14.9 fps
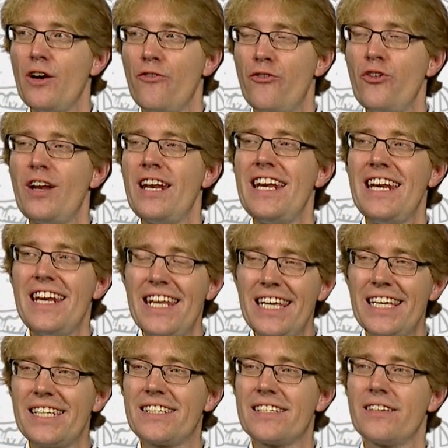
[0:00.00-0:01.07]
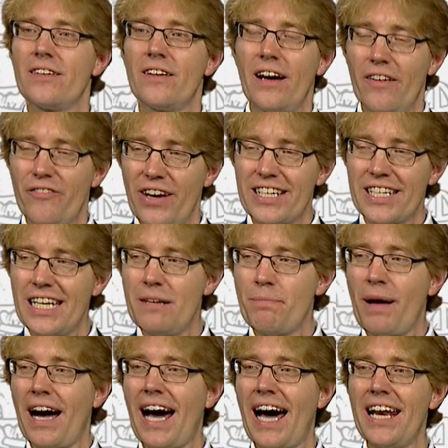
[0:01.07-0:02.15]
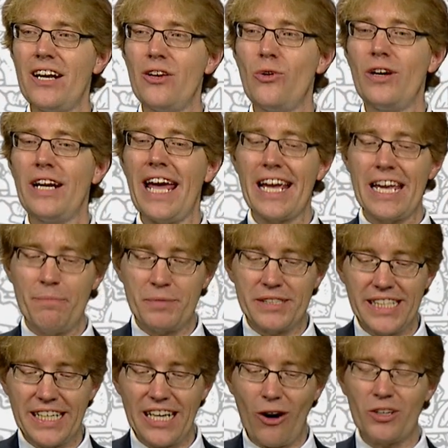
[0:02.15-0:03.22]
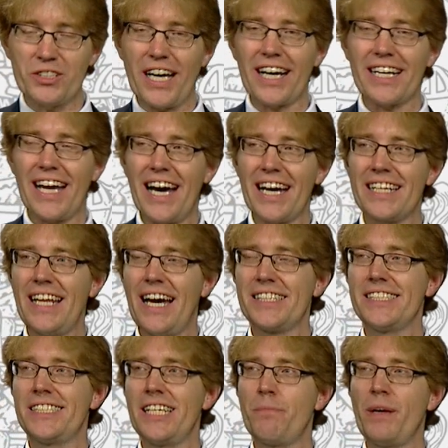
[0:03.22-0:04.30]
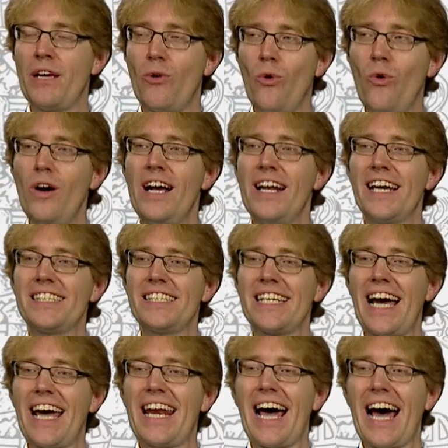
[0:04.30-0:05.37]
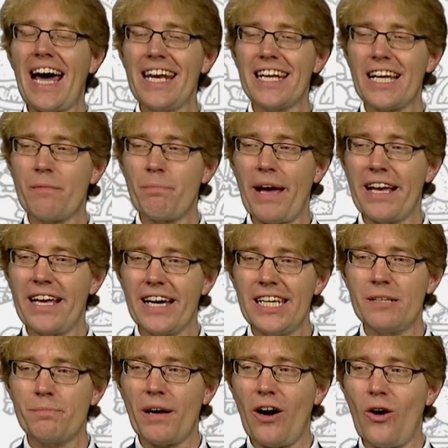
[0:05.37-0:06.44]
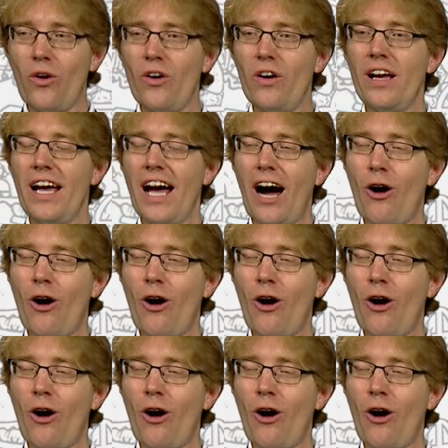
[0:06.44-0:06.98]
Für nicht vertretbare Handlungen ergibt sich aus 888 ZPO, dass ich einen Antrag bei Gericht brauche,